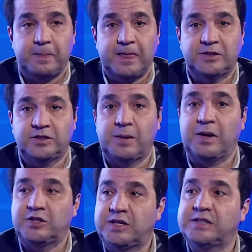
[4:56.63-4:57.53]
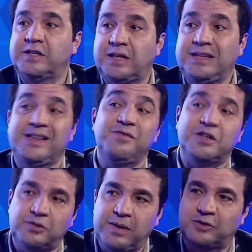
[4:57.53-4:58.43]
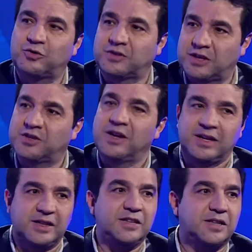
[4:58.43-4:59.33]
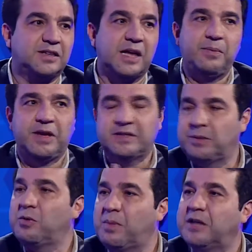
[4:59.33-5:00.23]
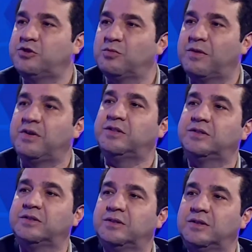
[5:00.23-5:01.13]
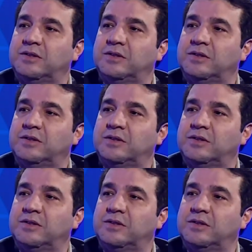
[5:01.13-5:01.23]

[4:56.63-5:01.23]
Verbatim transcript: A gente tem mais de 530 investimentos, ou seja, tem startup que recebeu mais de uma vez tá.